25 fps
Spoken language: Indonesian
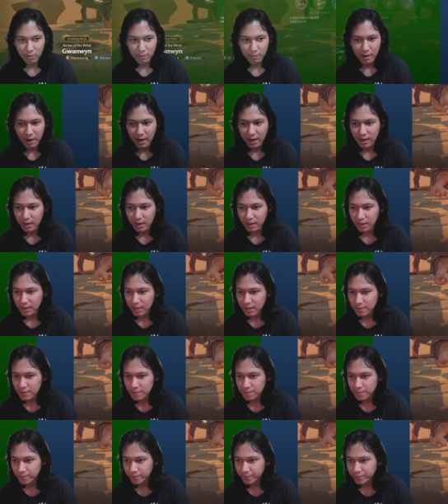bakal ini.
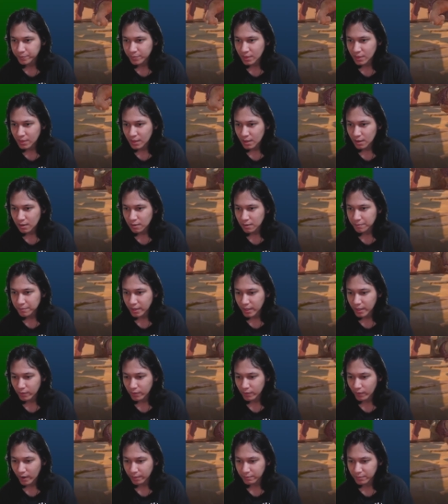
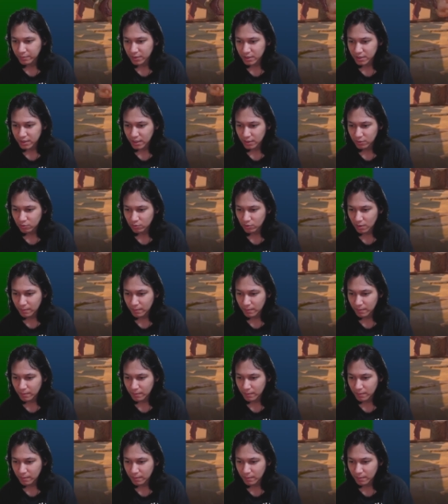Pilih Wagbird dan gua